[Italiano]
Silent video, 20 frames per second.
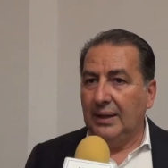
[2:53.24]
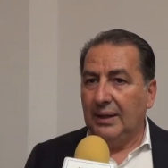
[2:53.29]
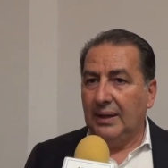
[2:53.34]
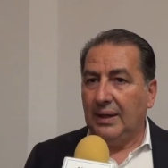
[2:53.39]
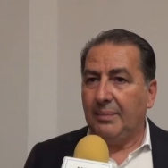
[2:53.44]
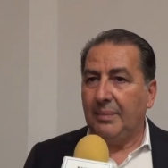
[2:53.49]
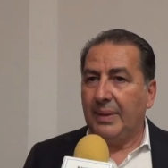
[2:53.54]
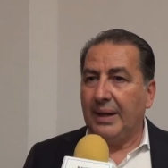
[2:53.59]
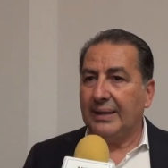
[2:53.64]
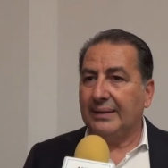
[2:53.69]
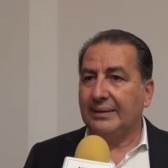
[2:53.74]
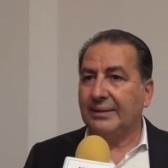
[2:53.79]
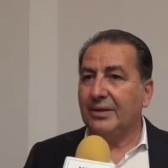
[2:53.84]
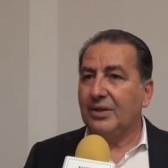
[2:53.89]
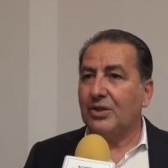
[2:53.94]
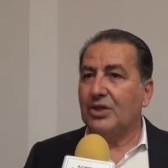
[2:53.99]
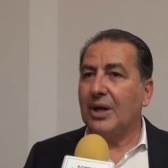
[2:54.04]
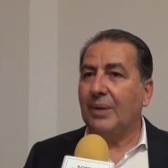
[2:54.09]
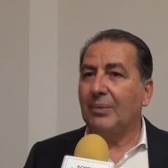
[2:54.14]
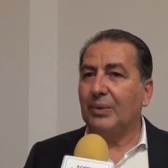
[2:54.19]
la parte
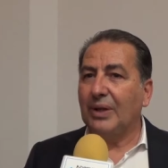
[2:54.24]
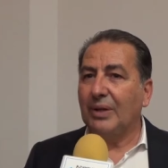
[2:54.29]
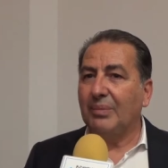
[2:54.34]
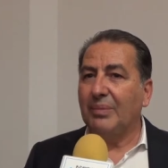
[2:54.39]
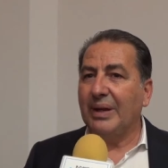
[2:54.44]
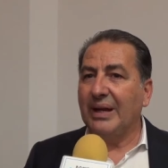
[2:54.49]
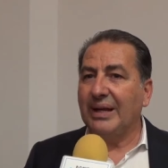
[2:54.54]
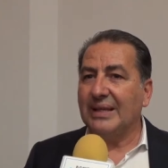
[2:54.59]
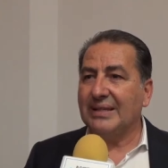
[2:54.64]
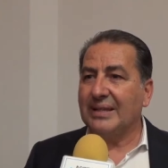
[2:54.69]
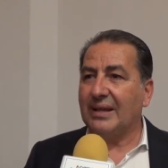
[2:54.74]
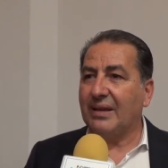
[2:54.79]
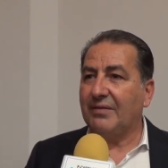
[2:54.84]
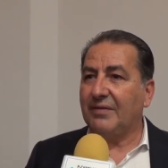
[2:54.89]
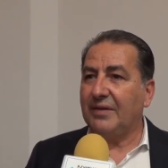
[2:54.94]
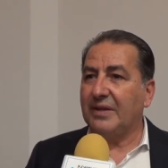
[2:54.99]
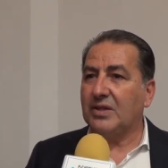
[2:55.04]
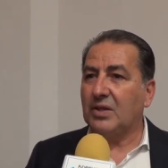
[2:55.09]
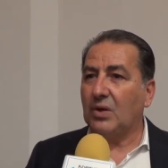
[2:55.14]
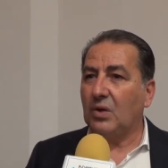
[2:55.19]
diciamo, del benessere
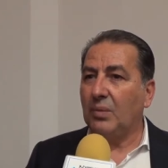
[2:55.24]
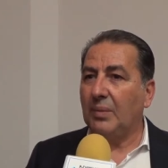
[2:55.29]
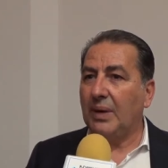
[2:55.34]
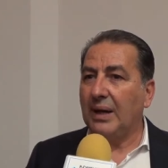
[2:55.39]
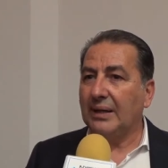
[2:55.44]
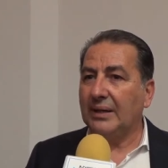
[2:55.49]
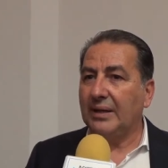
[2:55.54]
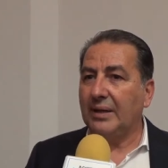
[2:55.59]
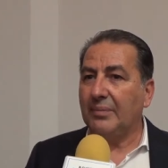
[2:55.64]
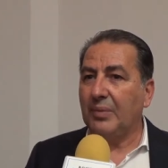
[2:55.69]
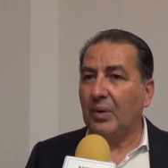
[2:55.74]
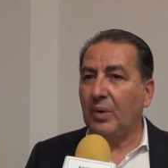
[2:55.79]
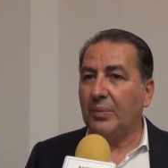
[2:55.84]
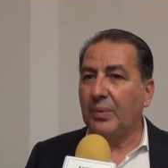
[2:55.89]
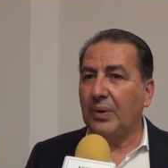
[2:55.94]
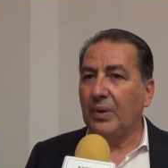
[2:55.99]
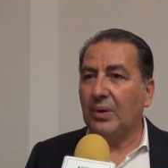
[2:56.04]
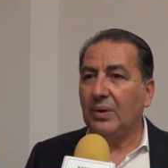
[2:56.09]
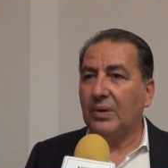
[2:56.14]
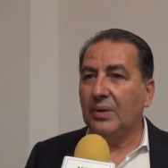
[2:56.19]
fisico, ma anche
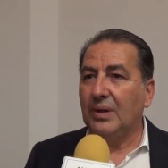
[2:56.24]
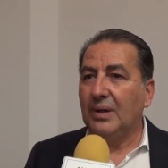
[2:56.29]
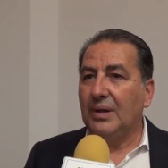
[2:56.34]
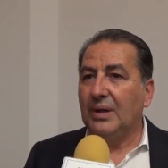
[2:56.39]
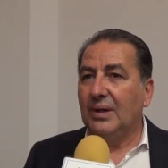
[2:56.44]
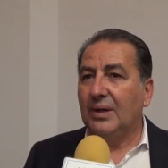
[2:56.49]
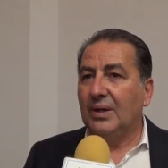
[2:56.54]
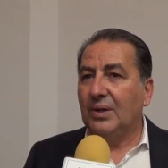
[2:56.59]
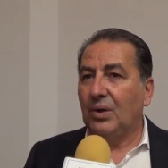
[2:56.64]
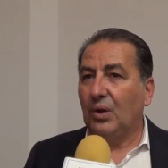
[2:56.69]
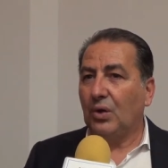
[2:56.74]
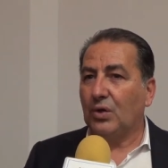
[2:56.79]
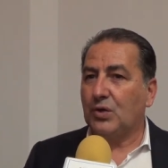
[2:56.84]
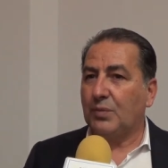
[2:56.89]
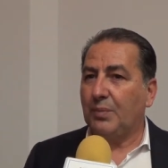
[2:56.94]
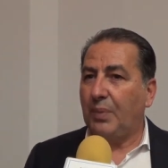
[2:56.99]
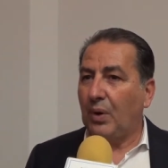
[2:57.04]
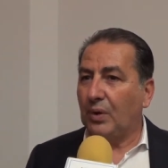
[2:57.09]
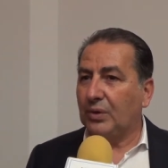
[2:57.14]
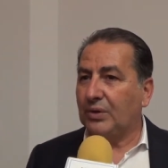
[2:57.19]
proprio lo
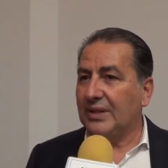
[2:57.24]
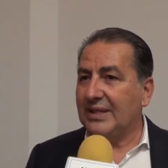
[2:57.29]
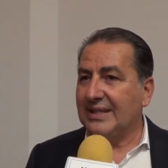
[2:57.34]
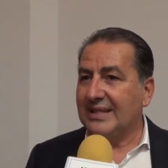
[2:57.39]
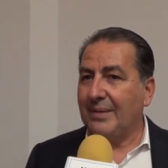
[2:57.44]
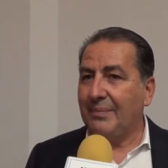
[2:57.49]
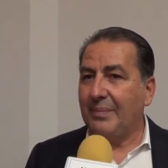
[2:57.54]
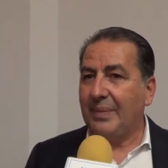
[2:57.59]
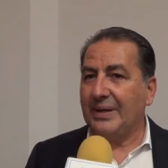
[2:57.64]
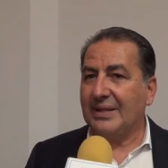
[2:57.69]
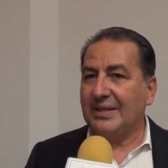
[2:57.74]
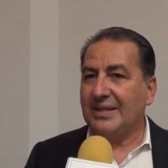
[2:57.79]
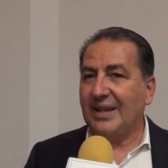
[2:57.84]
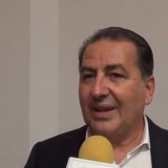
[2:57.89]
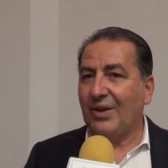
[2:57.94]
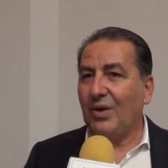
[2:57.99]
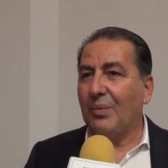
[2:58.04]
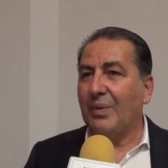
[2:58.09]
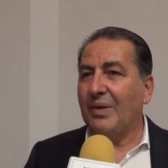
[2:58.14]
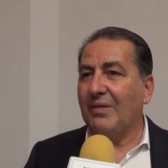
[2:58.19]
sport in sé per
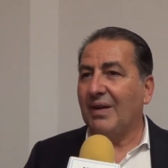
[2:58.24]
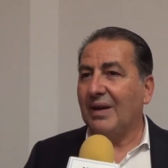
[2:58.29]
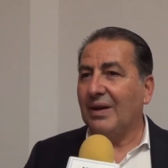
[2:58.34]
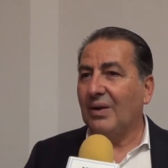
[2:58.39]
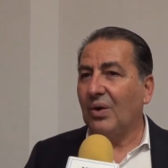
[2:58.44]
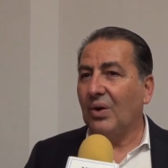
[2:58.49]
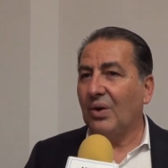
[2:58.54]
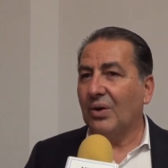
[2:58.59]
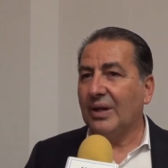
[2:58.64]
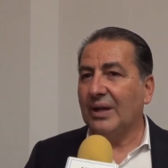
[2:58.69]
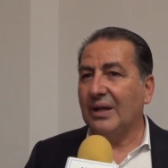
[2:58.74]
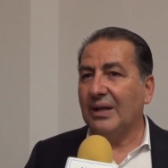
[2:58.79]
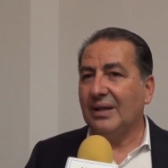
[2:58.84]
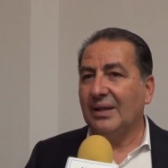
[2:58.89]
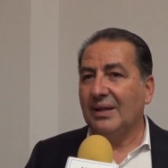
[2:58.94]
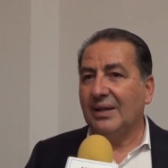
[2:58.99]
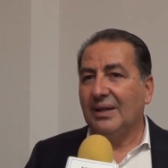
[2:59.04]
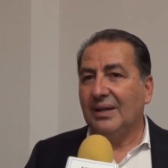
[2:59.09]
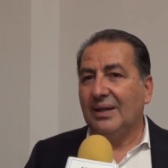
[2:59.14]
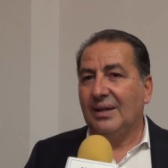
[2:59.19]
sé come valori,
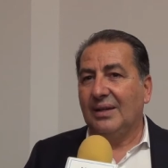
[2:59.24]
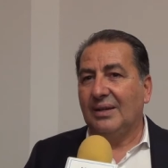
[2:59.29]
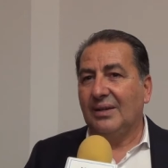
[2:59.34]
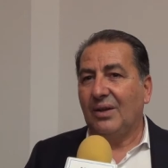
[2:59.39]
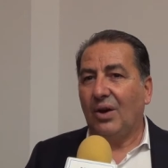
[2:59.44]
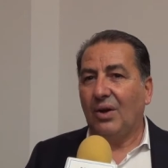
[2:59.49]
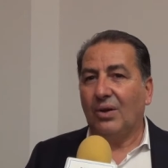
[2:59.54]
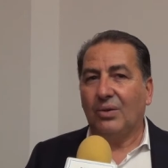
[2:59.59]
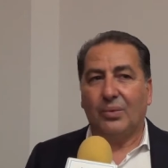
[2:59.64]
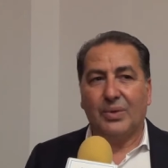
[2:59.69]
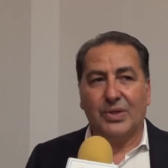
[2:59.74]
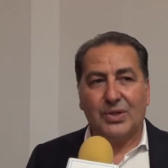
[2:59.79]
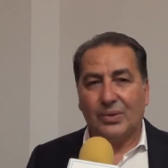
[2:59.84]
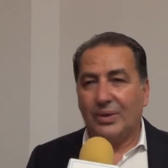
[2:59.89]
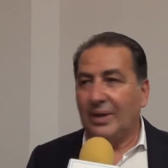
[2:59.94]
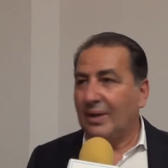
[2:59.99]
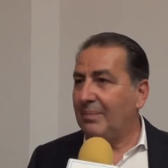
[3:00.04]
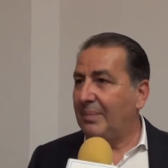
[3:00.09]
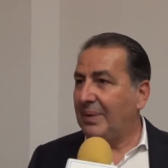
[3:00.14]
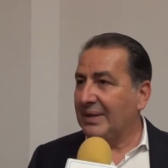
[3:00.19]
no? questo
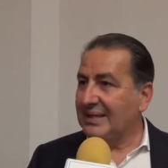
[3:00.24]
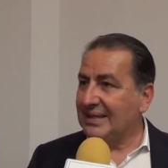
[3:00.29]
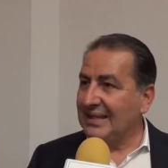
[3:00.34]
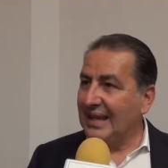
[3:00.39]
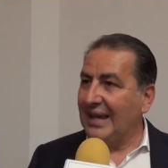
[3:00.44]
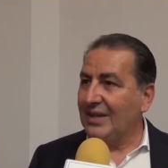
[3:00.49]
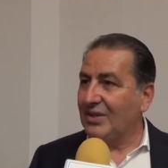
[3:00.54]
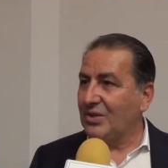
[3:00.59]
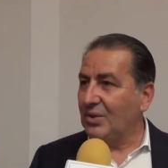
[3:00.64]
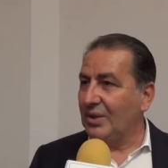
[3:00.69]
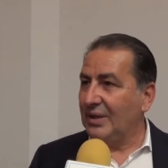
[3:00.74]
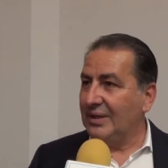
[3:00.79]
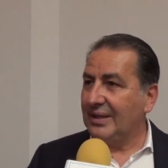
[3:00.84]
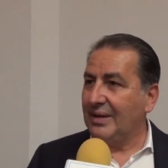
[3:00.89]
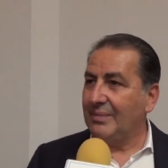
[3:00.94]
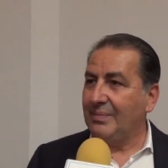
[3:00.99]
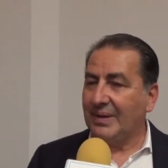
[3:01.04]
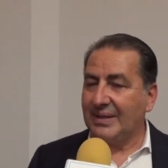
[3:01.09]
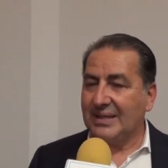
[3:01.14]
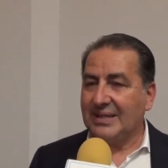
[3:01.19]
del passaggio, dei
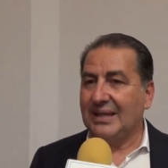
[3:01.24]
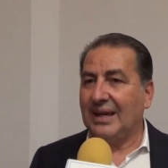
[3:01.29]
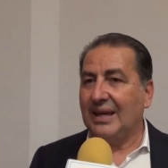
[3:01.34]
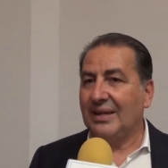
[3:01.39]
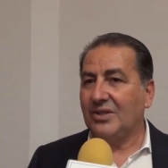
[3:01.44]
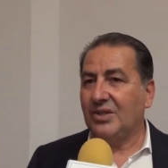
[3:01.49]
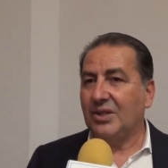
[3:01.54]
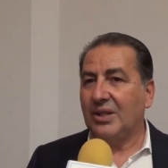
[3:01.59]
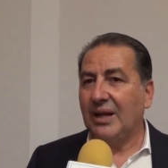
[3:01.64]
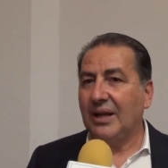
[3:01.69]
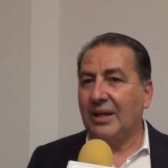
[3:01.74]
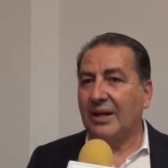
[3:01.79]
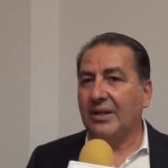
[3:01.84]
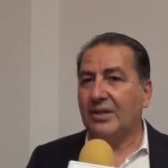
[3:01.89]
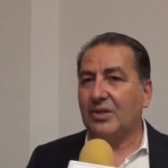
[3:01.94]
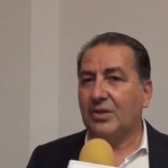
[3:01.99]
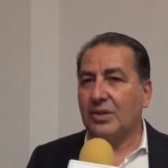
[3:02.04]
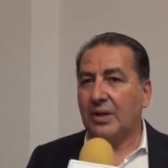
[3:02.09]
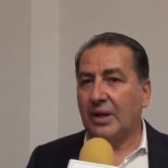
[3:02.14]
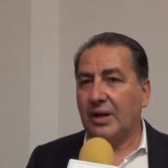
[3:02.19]
tre passaggi, della
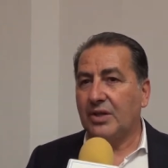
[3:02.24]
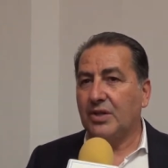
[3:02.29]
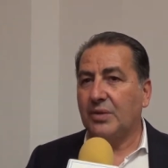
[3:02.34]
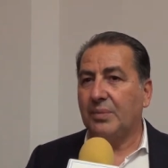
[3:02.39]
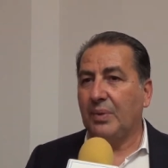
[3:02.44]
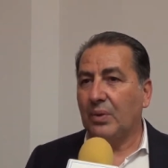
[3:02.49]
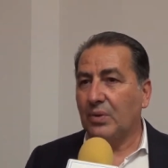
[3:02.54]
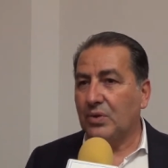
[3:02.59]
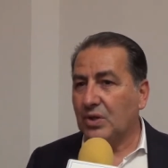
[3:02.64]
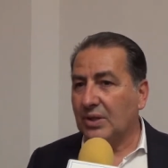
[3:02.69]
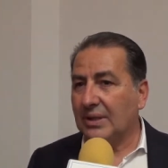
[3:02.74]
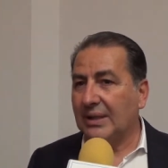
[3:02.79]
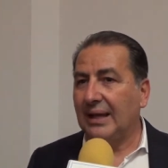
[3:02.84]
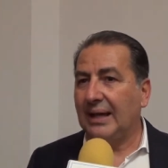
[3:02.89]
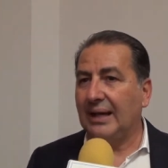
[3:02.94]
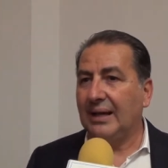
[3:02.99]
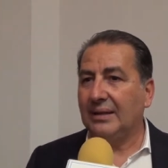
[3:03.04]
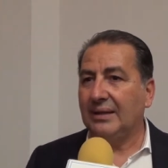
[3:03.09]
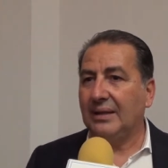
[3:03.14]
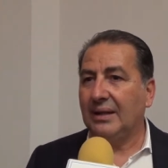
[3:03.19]

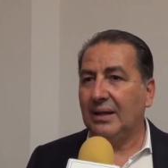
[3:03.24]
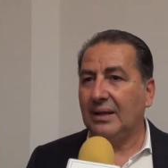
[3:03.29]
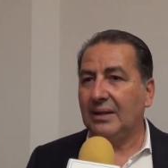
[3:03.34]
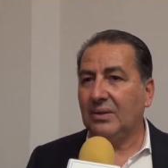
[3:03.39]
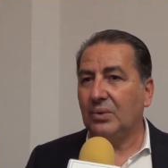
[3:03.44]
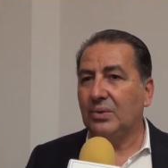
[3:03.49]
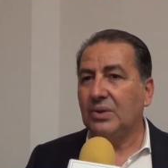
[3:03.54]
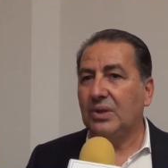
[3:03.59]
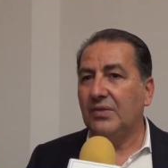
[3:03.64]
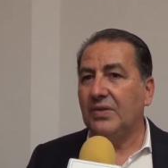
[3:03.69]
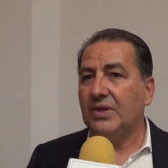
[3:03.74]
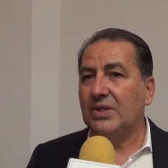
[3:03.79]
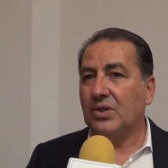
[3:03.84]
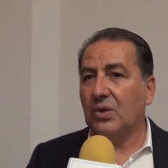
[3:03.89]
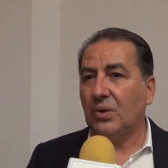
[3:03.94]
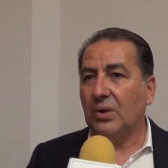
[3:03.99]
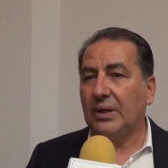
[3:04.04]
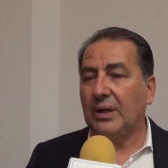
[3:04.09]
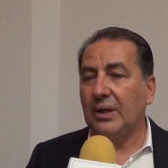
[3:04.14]
reciprocità, della condivisione di